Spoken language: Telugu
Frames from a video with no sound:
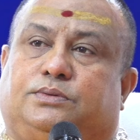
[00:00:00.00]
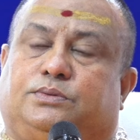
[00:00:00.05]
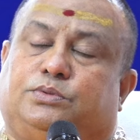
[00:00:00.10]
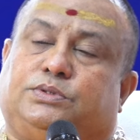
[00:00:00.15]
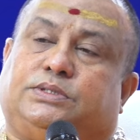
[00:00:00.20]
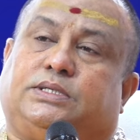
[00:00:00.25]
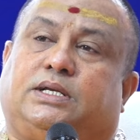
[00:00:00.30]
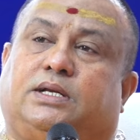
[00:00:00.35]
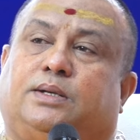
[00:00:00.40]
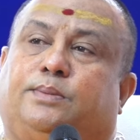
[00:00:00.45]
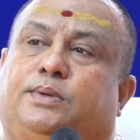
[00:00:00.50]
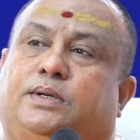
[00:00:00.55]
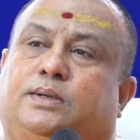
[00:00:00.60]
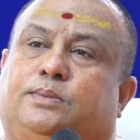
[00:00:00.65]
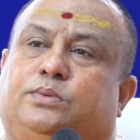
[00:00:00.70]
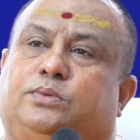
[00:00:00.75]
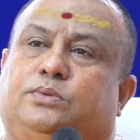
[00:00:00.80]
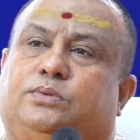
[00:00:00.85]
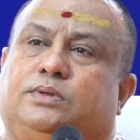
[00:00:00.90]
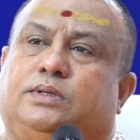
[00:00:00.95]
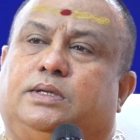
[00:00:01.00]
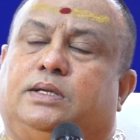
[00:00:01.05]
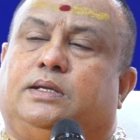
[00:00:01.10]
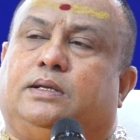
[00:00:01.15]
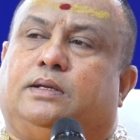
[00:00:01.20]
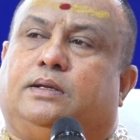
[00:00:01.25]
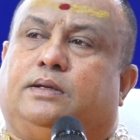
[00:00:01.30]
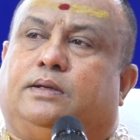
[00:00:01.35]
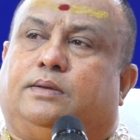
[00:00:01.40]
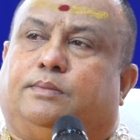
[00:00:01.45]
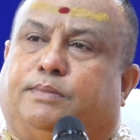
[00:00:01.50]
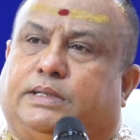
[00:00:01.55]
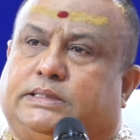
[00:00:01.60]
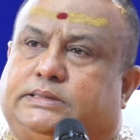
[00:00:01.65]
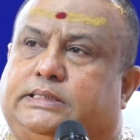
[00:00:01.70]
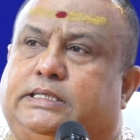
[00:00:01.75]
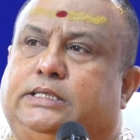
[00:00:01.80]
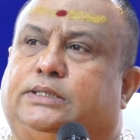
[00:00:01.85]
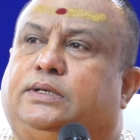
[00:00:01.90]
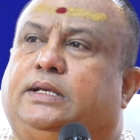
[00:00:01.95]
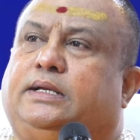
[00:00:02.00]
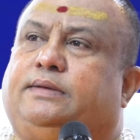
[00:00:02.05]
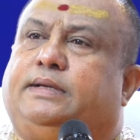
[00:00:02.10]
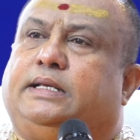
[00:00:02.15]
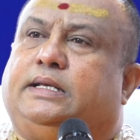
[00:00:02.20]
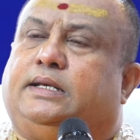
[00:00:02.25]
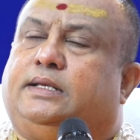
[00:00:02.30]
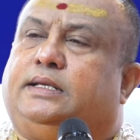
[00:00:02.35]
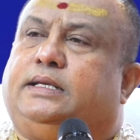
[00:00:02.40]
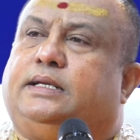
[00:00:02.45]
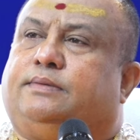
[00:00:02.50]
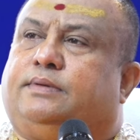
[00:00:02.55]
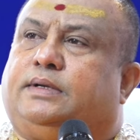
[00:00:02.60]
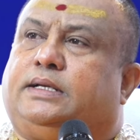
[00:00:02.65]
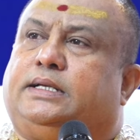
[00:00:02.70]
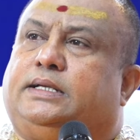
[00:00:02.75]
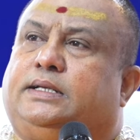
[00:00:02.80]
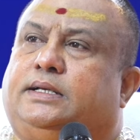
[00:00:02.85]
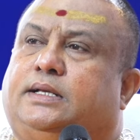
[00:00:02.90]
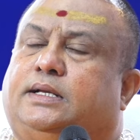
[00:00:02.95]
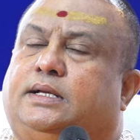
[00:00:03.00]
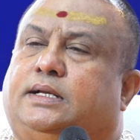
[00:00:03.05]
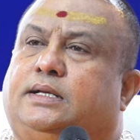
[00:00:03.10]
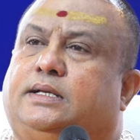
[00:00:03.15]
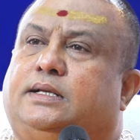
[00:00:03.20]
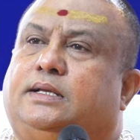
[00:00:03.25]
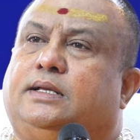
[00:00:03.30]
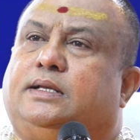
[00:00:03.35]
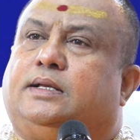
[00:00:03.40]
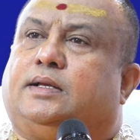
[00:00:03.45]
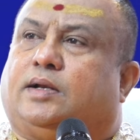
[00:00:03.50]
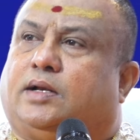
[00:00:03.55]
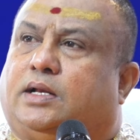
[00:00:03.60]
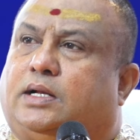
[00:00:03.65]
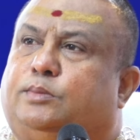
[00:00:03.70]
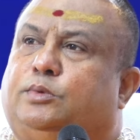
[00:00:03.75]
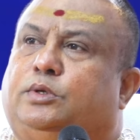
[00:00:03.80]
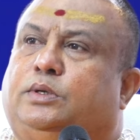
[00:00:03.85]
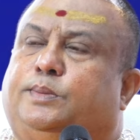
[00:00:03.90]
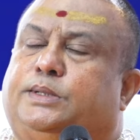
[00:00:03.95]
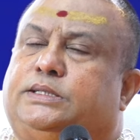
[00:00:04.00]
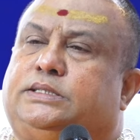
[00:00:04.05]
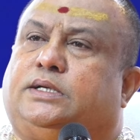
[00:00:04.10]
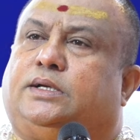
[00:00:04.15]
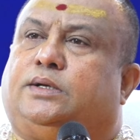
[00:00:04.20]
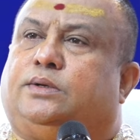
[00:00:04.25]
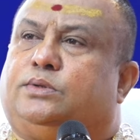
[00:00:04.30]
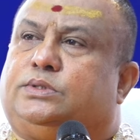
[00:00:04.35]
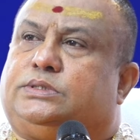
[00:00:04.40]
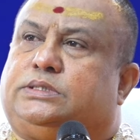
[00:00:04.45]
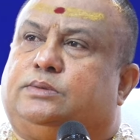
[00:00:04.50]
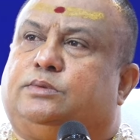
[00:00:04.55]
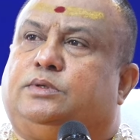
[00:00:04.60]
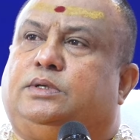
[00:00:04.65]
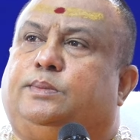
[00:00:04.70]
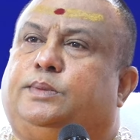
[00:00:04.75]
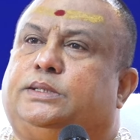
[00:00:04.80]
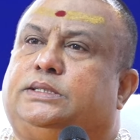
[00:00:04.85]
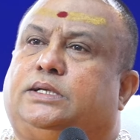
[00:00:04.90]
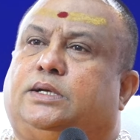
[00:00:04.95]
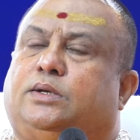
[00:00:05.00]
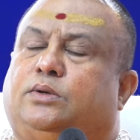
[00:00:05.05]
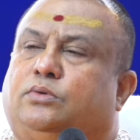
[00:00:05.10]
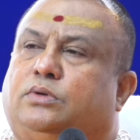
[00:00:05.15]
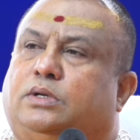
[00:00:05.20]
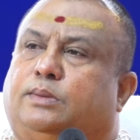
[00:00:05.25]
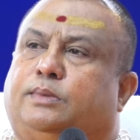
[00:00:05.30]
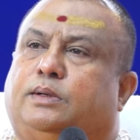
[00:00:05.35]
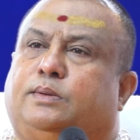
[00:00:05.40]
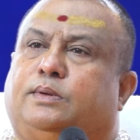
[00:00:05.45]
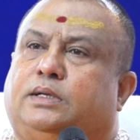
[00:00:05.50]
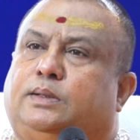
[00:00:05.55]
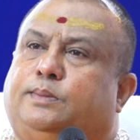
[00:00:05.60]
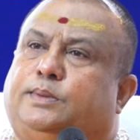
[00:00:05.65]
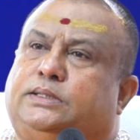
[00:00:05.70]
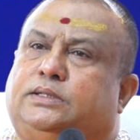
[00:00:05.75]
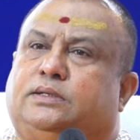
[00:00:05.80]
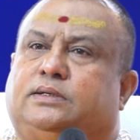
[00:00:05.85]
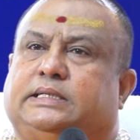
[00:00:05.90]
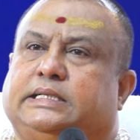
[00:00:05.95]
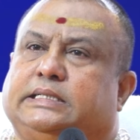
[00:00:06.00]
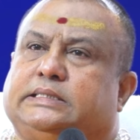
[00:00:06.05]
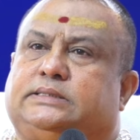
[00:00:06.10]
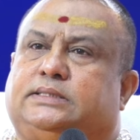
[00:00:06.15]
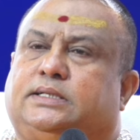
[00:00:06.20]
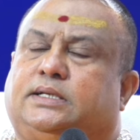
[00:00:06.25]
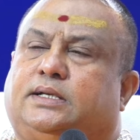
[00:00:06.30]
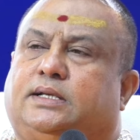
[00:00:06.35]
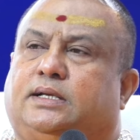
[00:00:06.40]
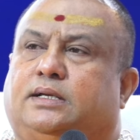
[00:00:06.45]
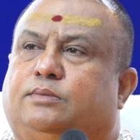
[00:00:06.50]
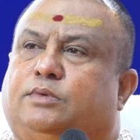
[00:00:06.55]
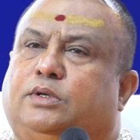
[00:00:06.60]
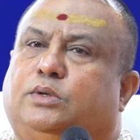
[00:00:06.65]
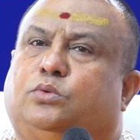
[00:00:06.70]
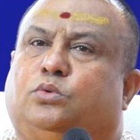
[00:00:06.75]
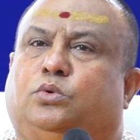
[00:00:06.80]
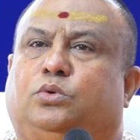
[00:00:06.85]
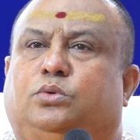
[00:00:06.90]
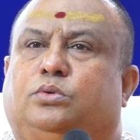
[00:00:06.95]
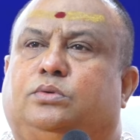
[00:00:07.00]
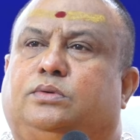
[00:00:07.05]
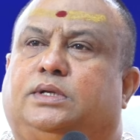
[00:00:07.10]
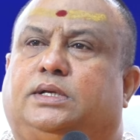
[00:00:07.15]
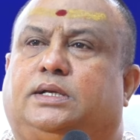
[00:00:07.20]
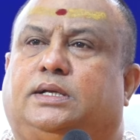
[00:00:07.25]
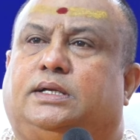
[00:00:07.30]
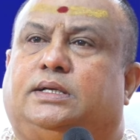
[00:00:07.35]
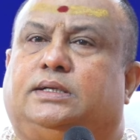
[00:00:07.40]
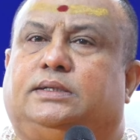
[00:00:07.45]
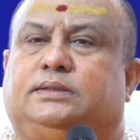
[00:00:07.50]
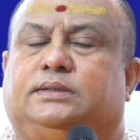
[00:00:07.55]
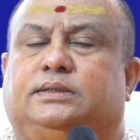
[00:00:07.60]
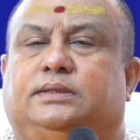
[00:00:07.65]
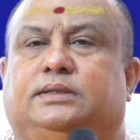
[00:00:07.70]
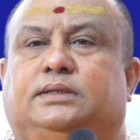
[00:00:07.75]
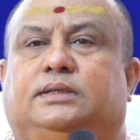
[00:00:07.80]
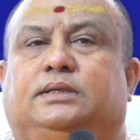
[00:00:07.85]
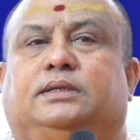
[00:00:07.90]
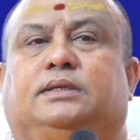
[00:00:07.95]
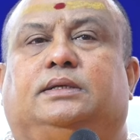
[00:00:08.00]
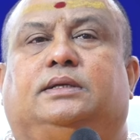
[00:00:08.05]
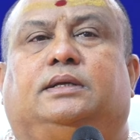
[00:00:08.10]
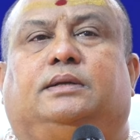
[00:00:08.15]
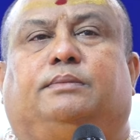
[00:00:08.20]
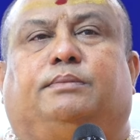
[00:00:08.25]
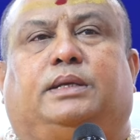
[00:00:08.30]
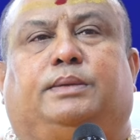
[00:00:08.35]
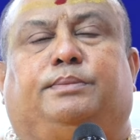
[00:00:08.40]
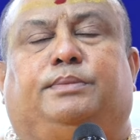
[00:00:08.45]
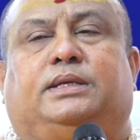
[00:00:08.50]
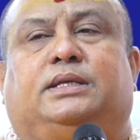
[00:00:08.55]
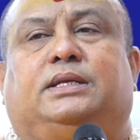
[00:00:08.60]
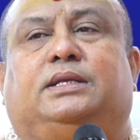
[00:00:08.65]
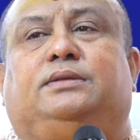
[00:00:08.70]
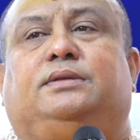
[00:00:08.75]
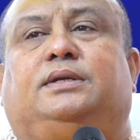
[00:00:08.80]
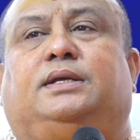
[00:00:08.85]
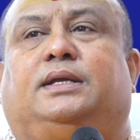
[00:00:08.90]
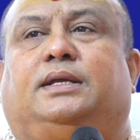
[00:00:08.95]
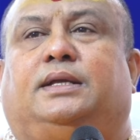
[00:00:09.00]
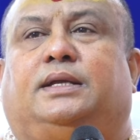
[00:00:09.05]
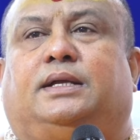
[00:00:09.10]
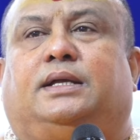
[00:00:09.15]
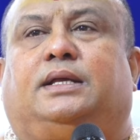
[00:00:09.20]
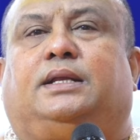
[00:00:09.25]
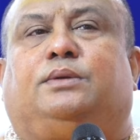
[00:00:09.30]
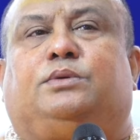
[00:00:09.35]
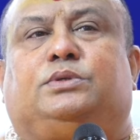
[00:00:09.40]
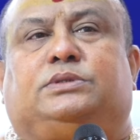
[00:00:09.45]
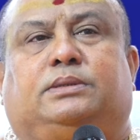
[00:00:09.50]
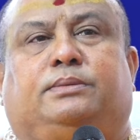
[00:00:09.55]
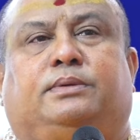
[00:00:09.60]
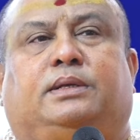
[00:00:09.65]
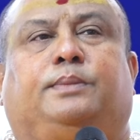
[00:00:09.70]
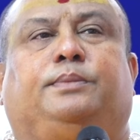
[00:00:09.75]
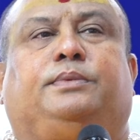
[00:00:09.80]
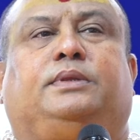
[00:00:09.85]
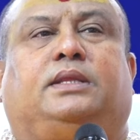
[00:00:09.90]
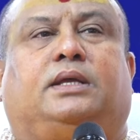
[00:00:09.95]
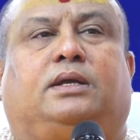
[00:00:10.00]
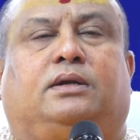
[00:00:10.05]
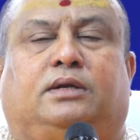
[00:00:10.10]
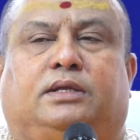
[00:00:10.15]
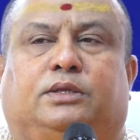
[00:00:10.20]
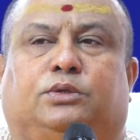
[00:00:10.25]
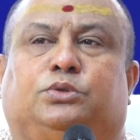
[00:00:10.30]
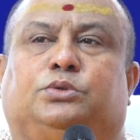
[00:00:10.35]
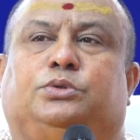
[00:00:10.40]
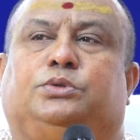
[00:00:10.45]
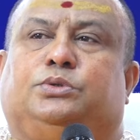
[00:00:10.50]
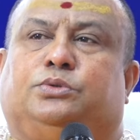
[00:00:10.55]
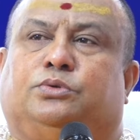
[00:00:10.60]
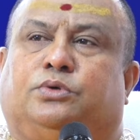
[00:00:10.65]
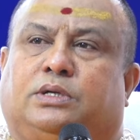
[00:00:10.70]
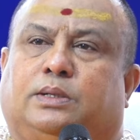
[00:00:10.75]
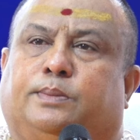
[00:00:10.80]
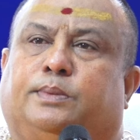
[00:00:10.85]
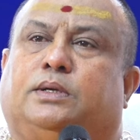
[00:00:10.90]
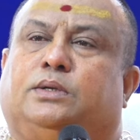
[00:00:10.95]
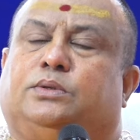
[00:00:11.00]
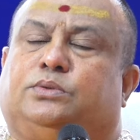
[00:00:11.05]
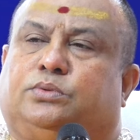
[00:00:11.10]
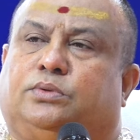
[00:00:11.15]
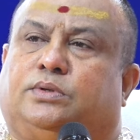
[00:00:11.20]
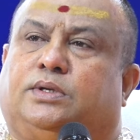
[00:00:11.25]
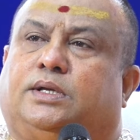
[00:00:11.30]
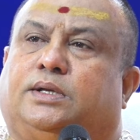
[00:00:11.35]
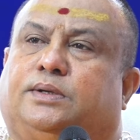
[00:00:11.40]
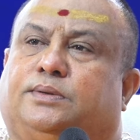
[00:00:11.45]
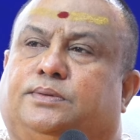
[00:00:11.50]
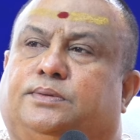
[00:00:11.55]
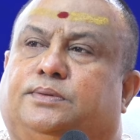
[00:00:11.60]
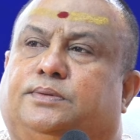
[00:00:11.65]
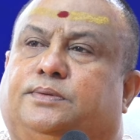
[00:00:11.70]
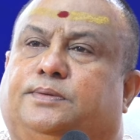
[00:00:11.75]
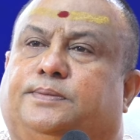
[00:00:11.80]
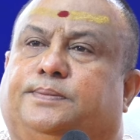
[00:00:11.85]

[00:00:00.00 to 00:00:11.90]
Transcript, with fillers: చూశారా బాబు మసీదులకు వెళ్ళి ఎవరైనా రాముని భజనలు శివుని భజనలు అమ్మవారి భజనలు చేస్తారా వాళ్ళు ఊరుకుంటారా మరి మీరెందుకయ్యా అనవసరమైన దాంట్లో జోక్య పలుకుతున్నారు